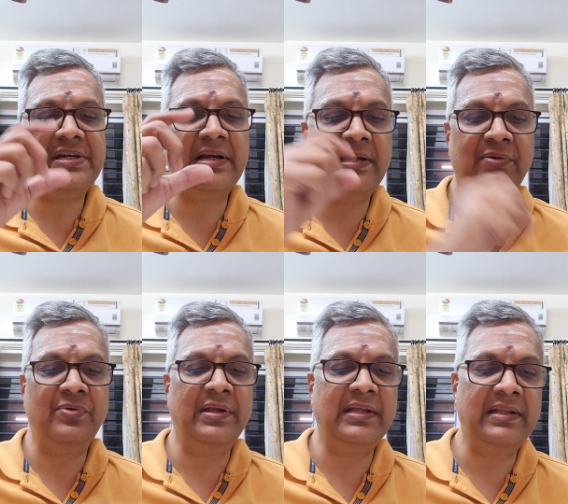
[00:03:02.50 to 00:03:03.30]
விஷயங்களை
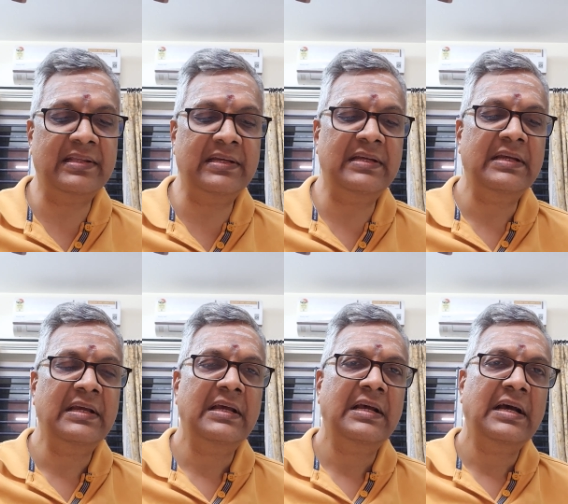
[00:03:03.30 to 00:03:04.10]
குறிக்கிறது
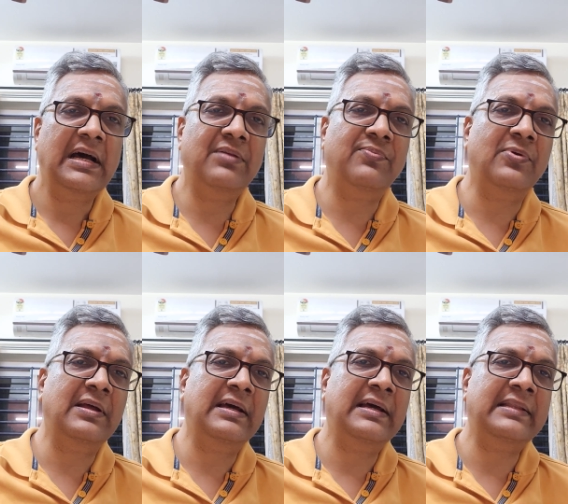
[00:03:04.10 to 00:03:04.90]

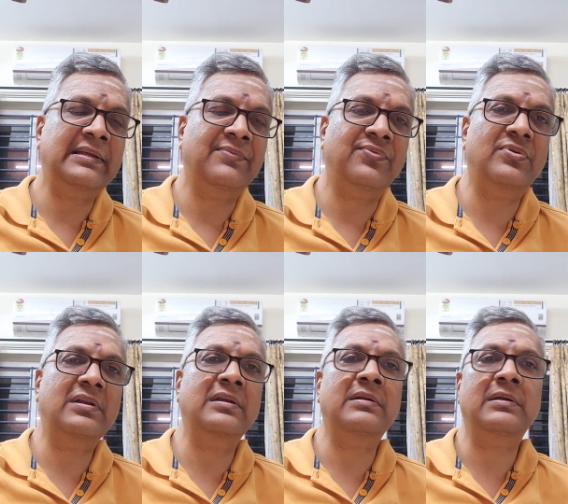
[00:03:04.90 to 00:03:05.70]
அதுபோல் அந்த
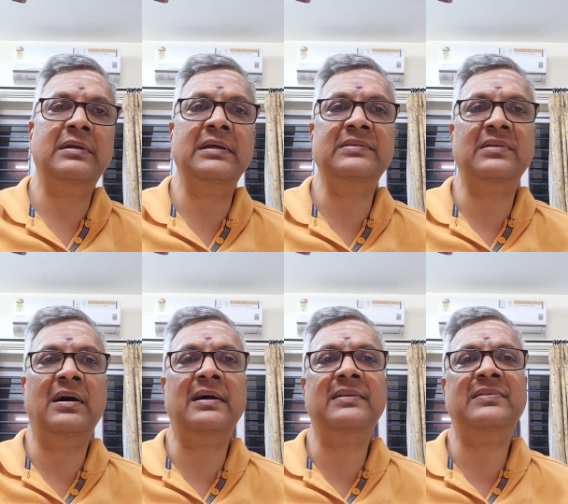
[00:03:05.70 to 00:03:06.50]
ஃபோர்டீன் டேஸ்
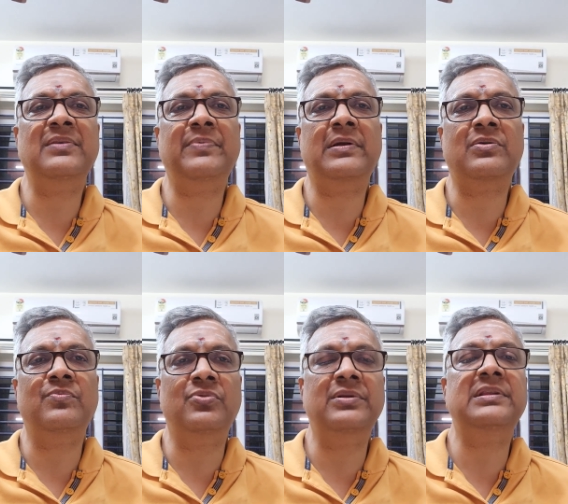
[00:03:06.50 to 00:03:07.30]
ஆர்எஸ்ஐ
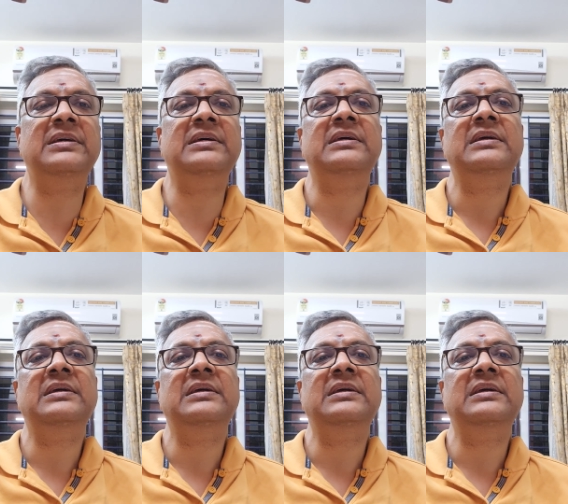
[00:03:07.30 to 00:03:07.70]
பார்க்கும் பொழுது